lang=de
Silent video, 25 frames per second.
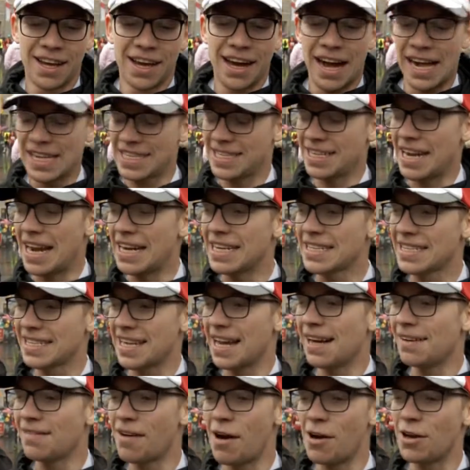als dann alles
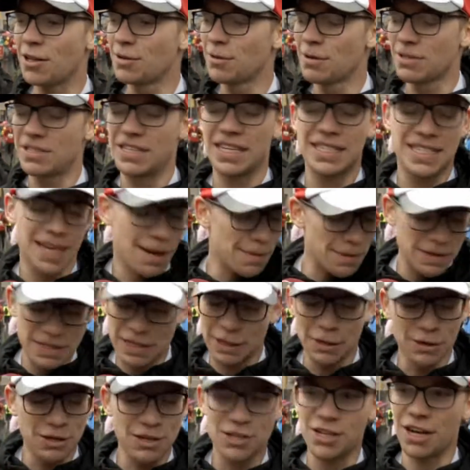klar war und ich wusste, jetzt habe ich es
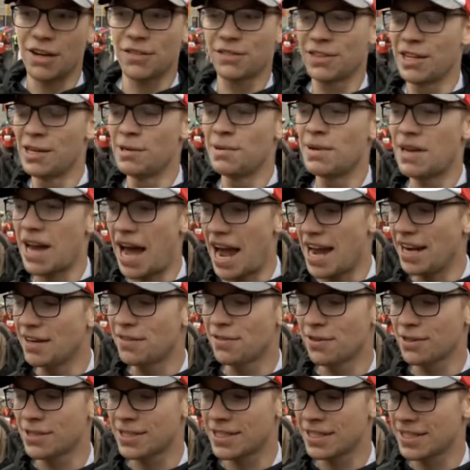auch geschafft, Kilometer
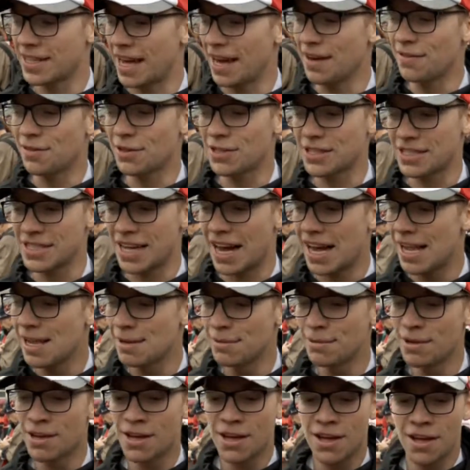41, 41,5,
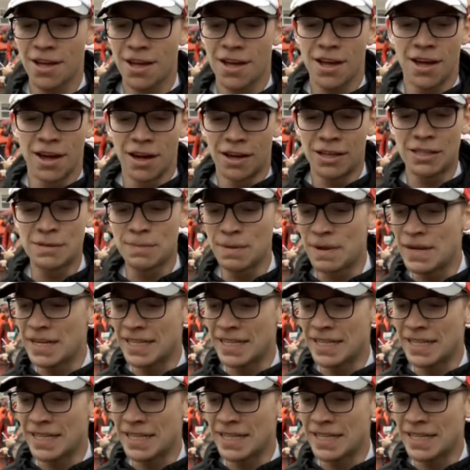jetzt bin